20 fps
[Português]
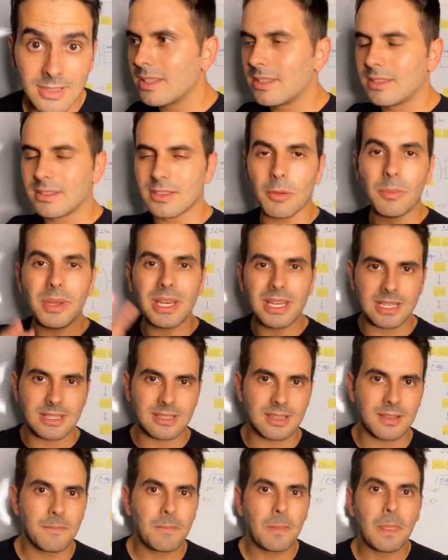Então,
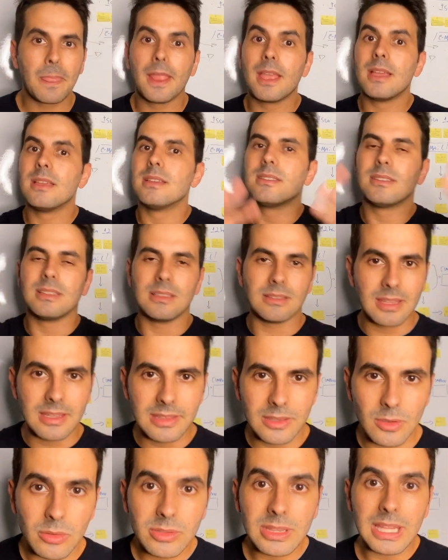beleza
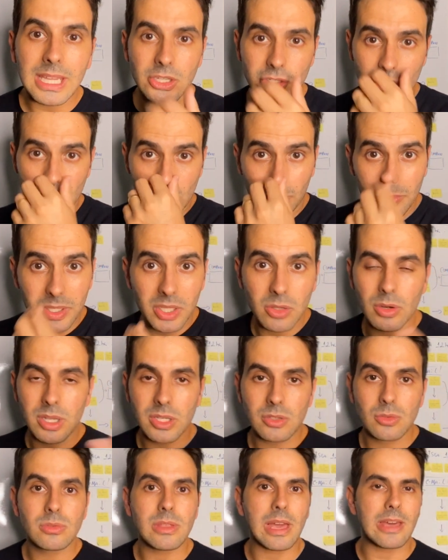entendeu? Que tem que gerar um micro
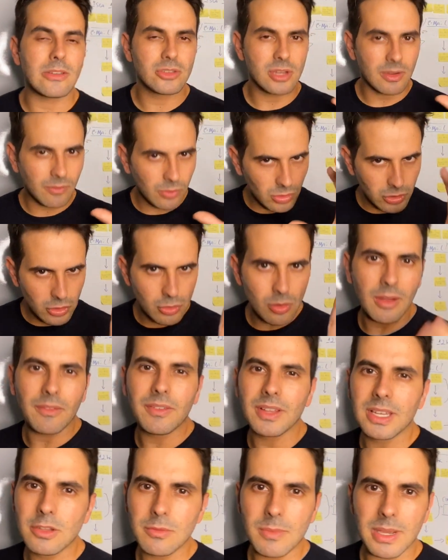resultado. Já vou continuar
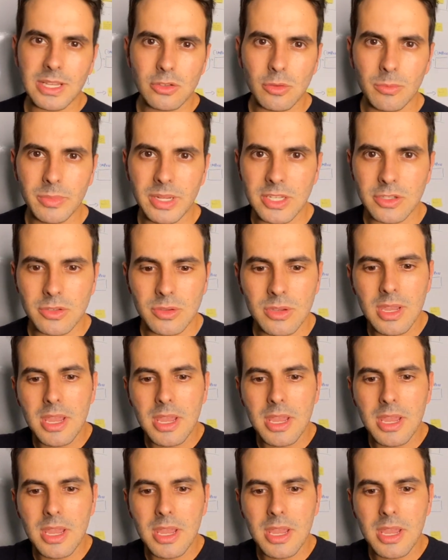falando mais sobre isso.